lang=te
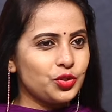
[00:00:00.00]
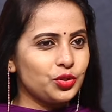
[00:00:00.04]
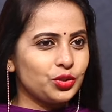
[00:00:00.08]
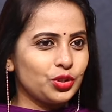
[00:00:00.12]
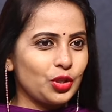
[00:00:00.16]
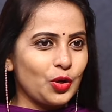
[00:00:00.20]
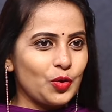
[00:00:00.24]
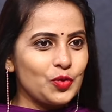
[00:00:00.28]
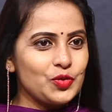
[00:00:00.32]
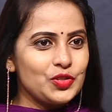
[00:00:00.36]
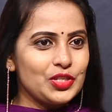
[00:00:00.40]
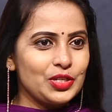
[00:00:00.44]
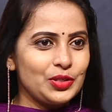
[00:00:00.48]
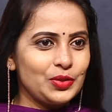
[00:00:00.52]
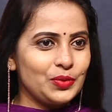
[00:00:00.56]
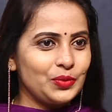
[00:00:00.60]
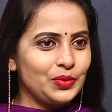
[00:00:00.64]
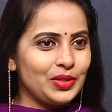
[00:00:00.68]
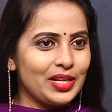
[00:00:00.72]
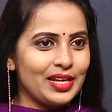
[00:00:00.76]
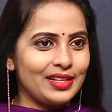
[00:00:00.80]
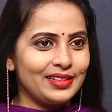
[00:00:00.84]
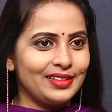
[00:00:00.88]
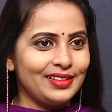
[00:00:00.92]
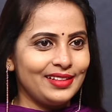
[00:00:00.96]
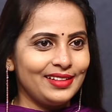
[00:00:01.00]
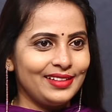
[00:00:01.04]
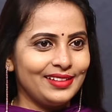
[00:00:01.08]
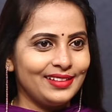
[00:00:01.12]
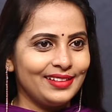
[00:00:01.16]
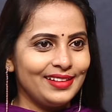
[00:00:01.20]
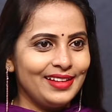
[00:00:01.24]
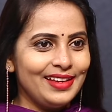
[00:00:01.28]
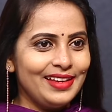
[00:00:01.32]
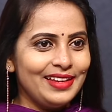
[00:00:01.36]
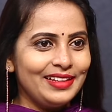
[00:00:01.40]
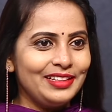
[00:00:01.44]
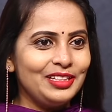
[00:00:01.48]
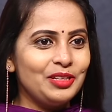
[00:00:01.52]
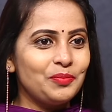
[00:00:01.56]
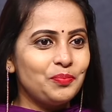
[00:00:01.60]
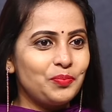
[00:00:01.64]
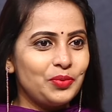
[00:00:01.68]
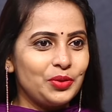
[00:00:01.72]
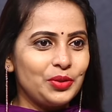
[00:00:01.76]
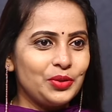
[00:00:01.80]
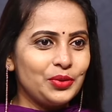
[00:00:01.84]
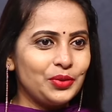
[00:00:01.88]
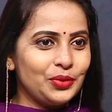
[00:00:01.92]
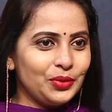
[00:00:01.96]
టు థౌజండ్ ఉన్నది
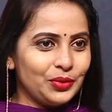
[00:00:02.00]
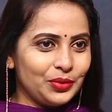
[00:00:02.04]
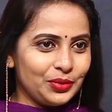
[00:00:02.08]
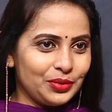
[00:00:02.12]
ఇప్పుడు